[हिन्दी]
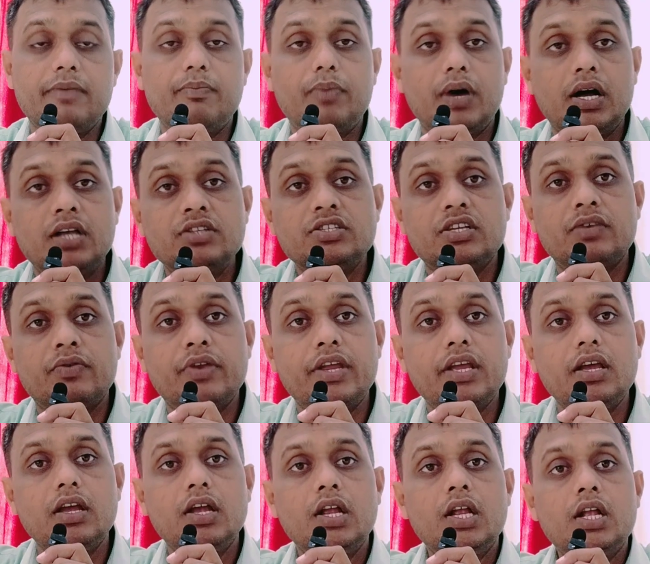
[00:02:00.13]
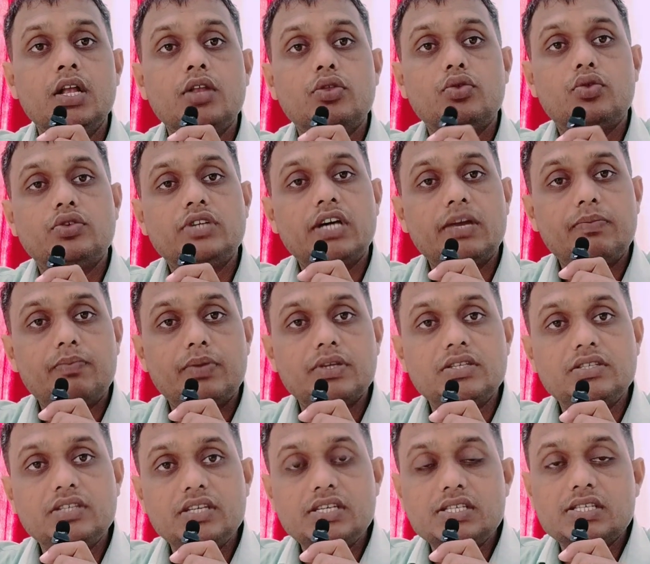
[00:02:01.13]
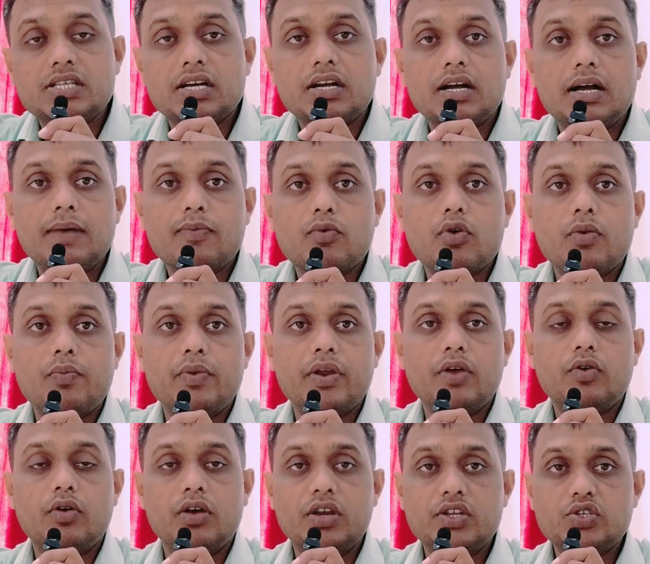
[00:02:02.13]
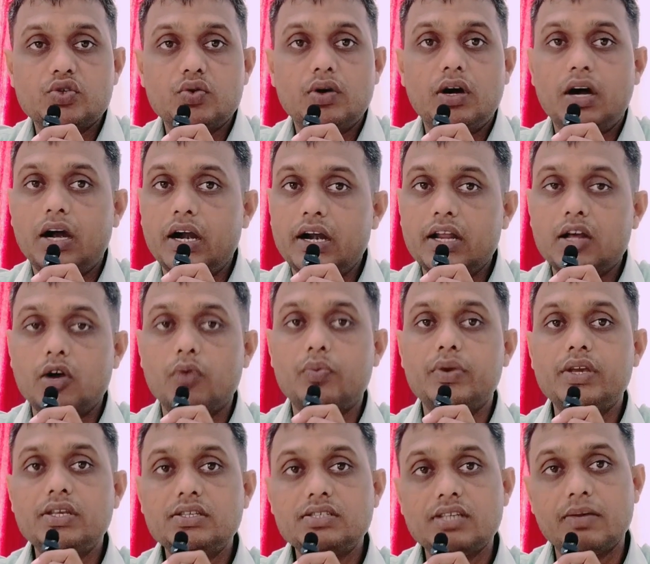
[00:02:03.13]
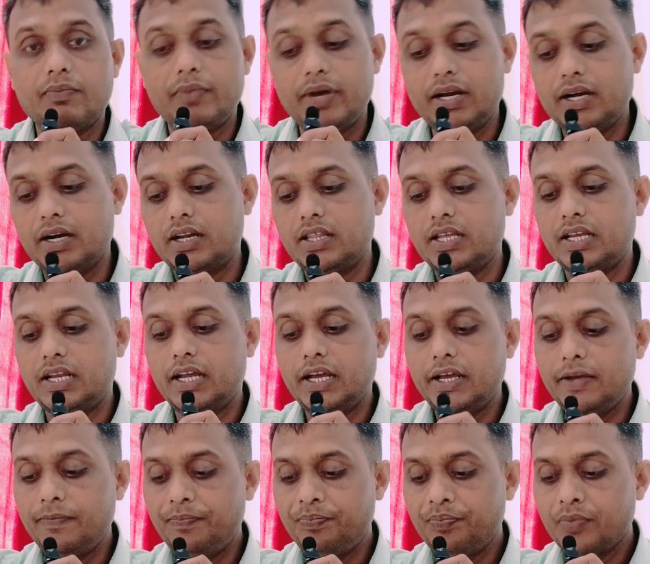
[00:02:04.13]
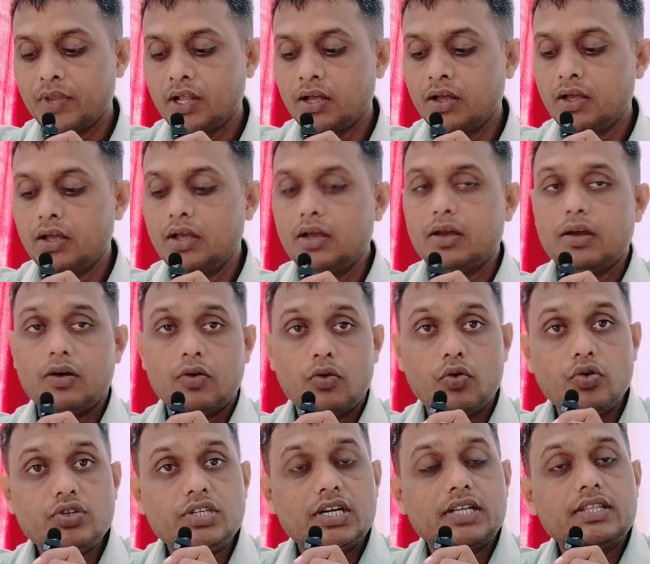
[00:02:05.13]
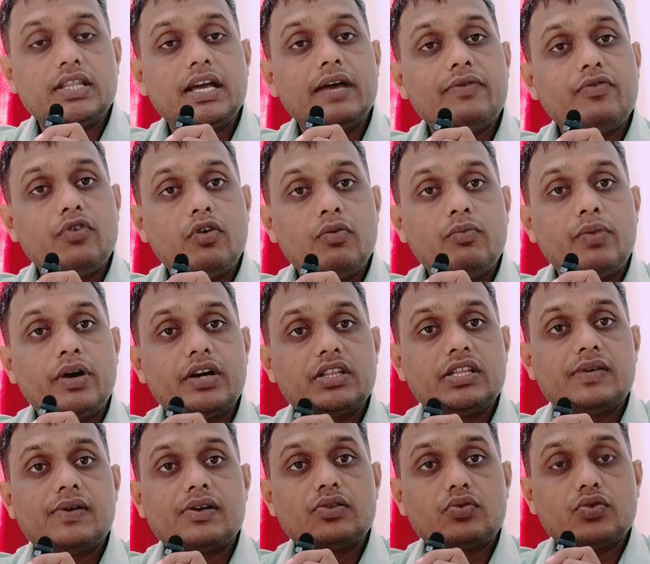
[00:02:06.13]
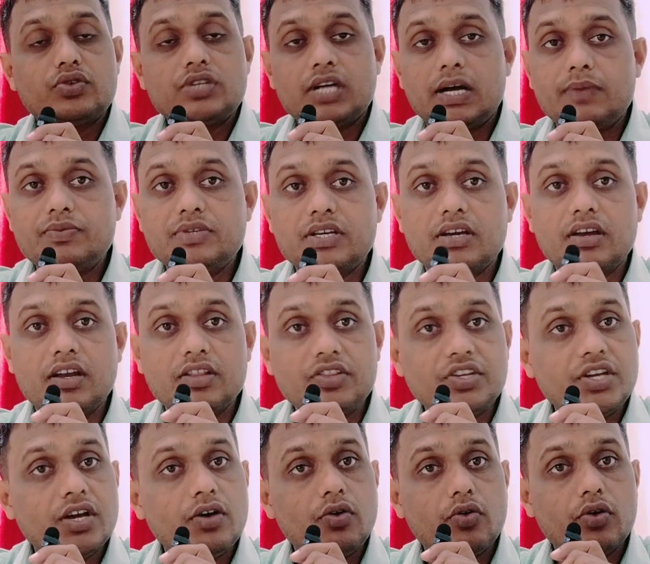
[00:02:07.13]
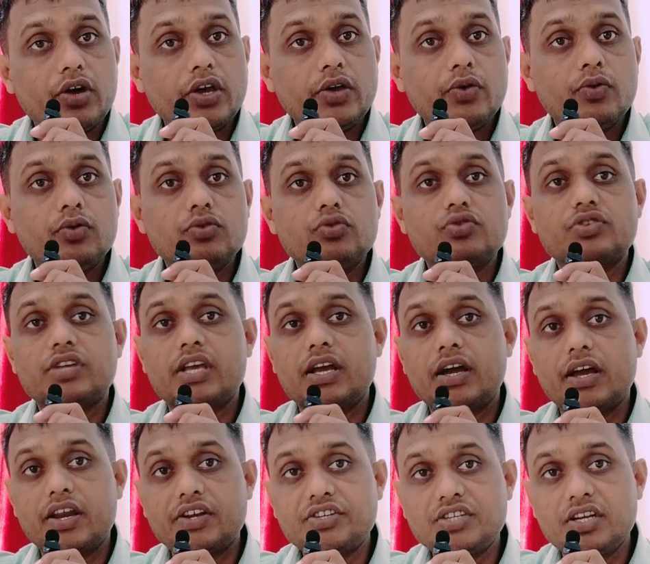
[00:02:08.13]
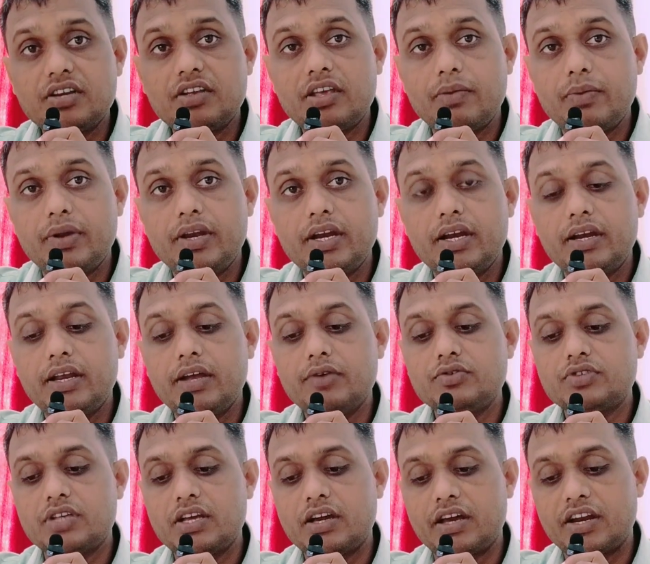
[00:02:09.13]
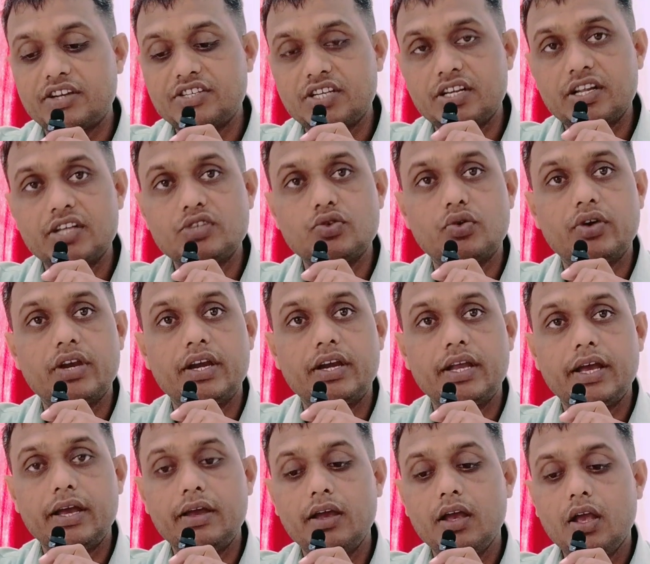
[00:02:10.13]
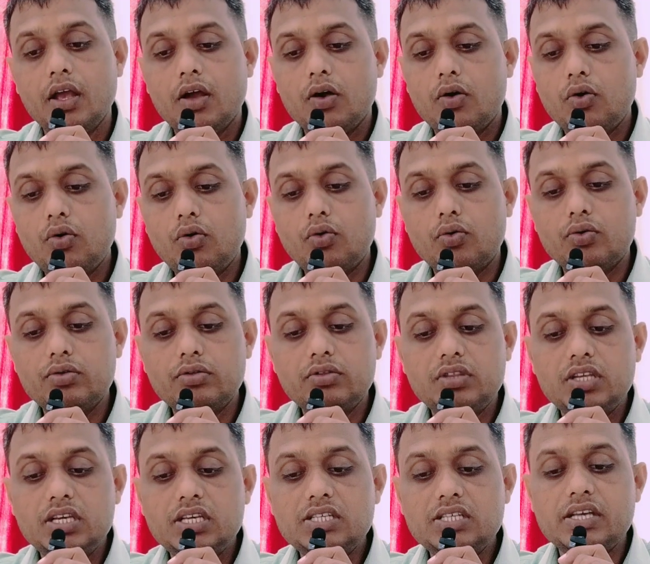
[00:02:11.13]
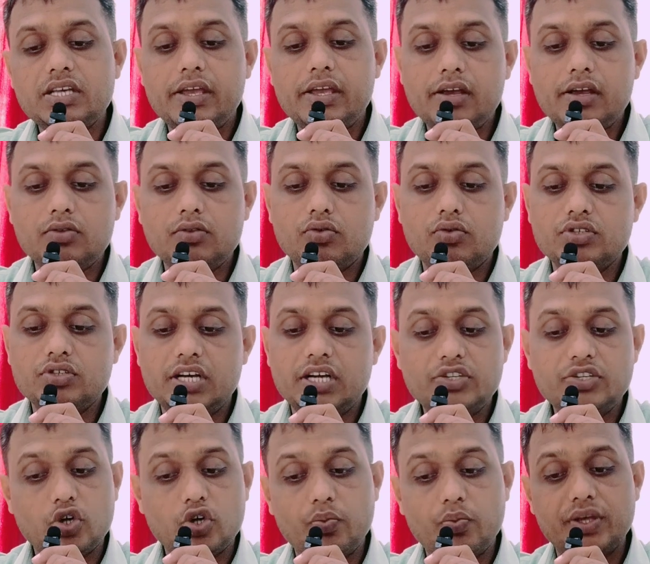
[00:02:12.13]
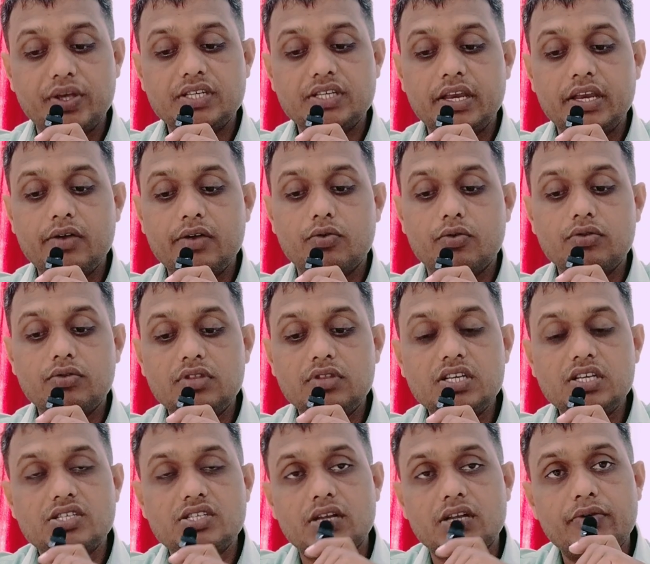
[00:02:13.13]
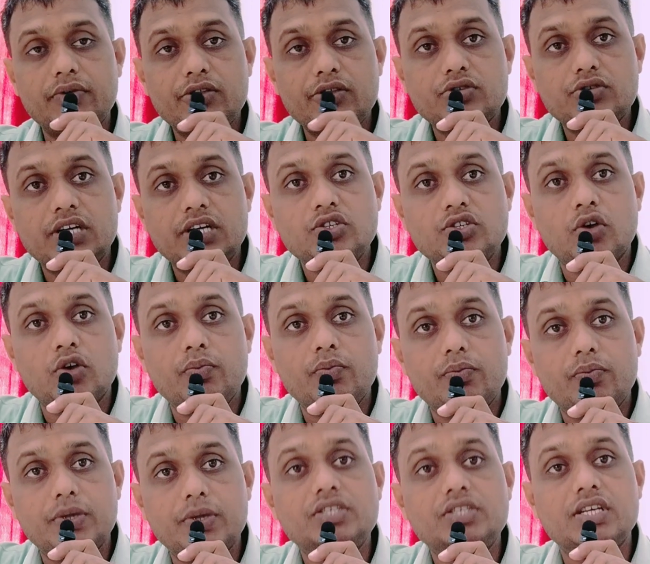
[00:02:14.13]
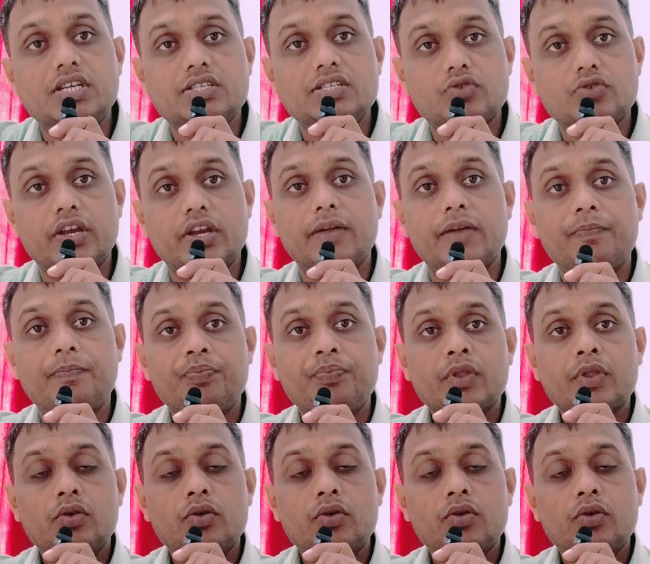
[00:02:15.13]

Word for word: है यानी पाँच जनवरी दो हज़ार पच्चीस तक आपको अपने कॉलेज को हार्ड कॉपी सबमिट कर देना है हो सकता है फॉर्म भरते वक्त कुछ आपसे गलतियां हो गई हो तो उसके करेक्शन की भी डेट है उसके करेक्शन की जो डेट है वो उनतीस एक दो हज़ार चौबीस यानी उनतीस जनवरी दो हज़ार पच्चीस सॉरी